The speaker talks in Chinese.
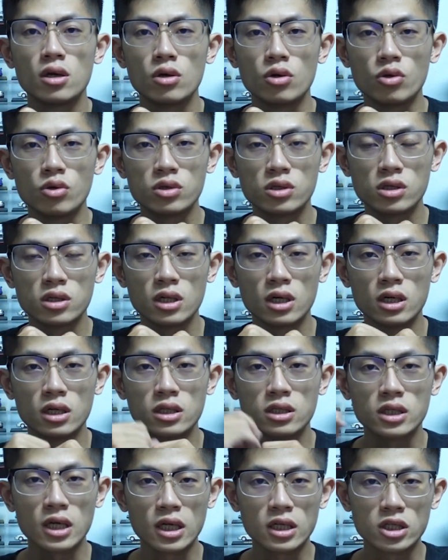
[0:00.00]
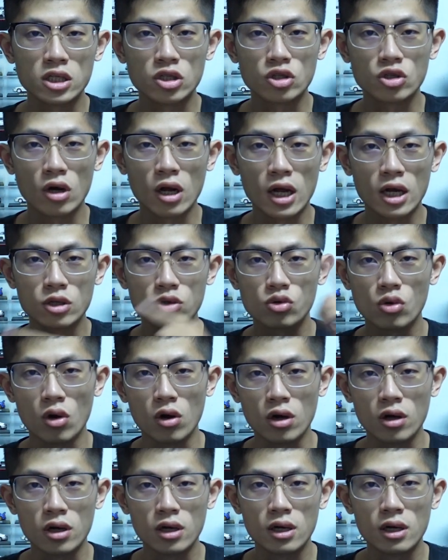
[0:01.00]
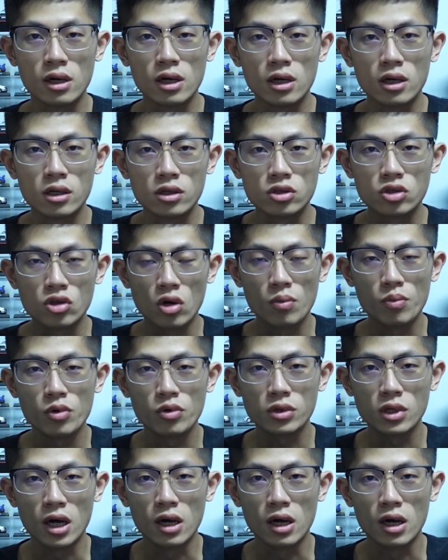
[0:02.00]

于是呢，这一集就要来做中部